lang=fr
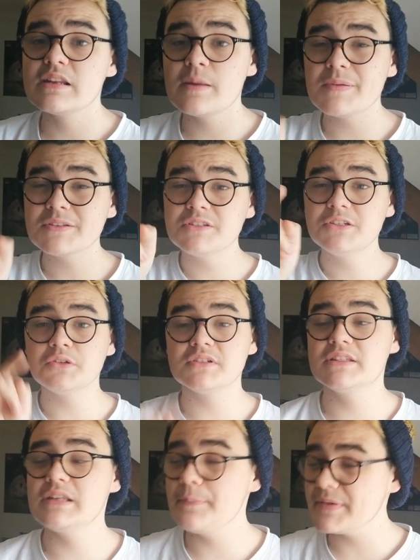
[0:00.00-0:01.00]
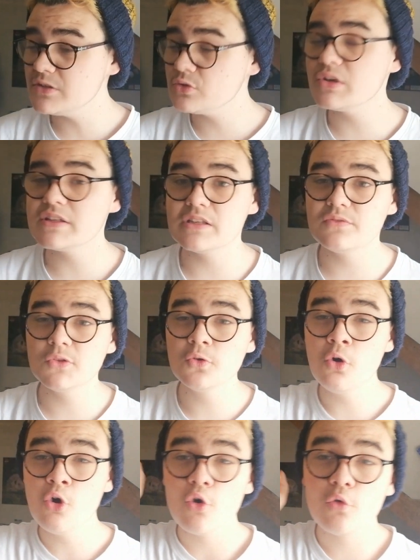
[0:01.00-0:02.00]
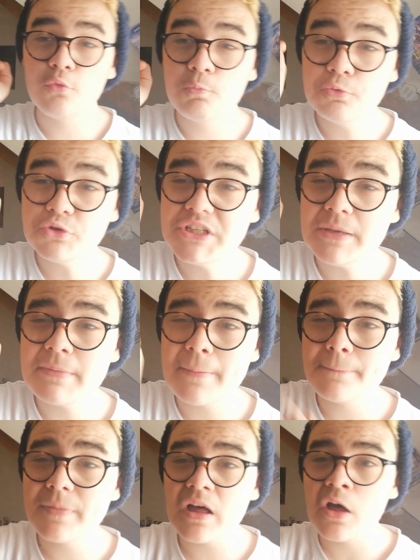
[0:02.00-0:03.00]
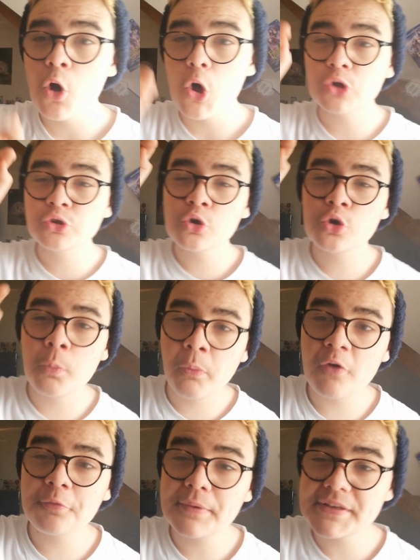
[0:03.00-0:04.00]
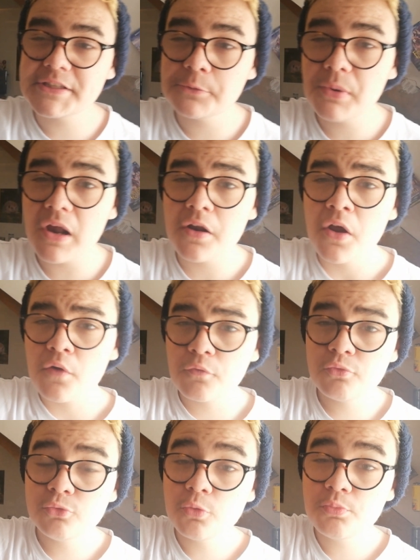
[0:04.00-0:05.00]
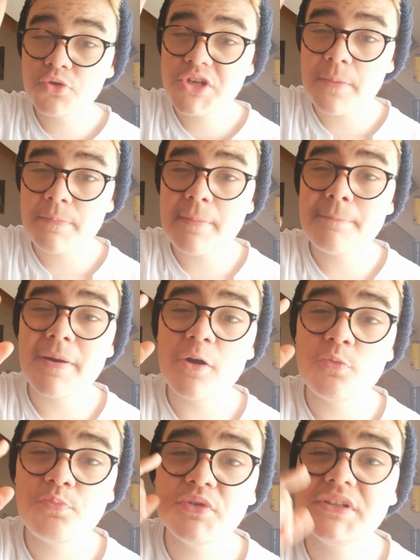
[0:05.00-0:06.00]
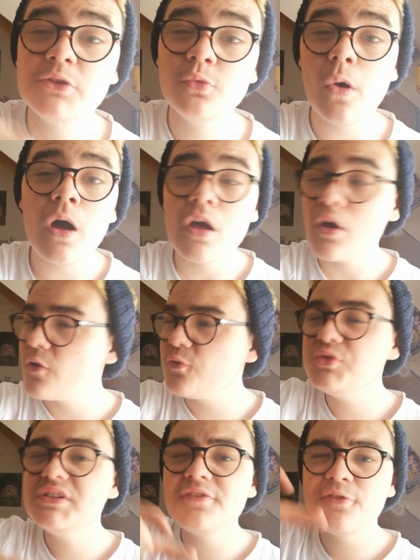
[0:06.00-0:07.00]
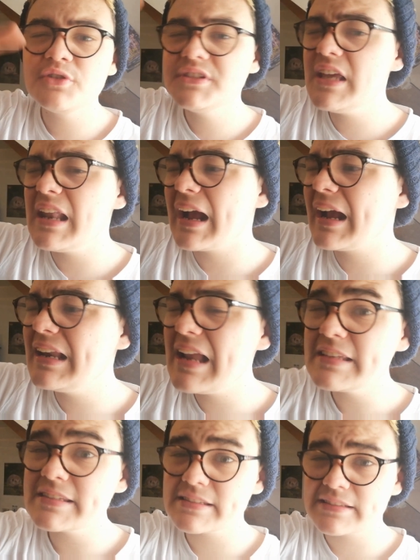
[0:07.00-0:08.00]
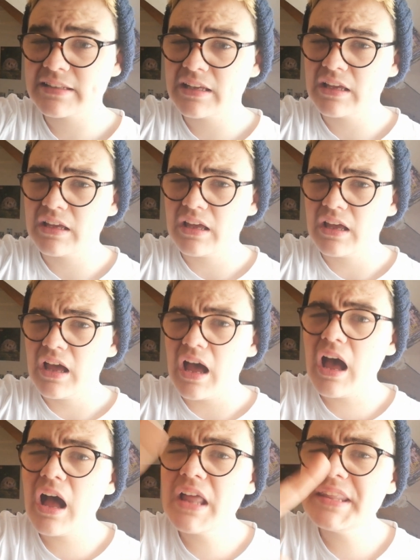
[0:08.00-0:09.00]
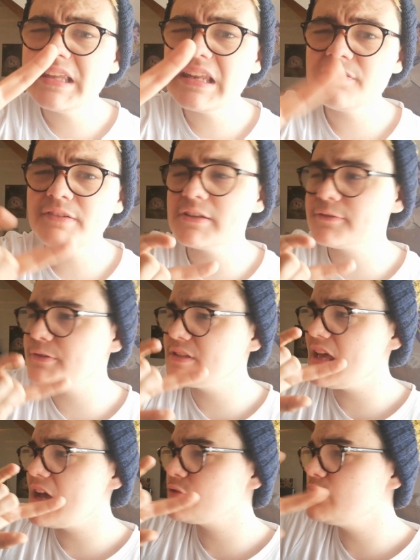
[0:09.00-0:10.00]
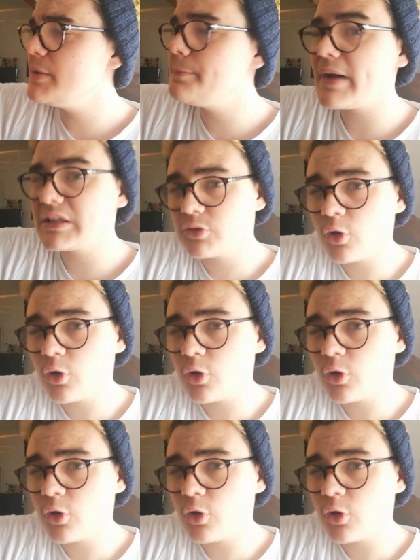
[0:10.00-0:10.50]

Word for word: La personne que, si la personne regarde cette vidéo, vous bougiez même pas. En tant que prof principal, vous ne bougiez même pas le petit doigt. Vous défendiez la classe à un élève qui se faisait harceler par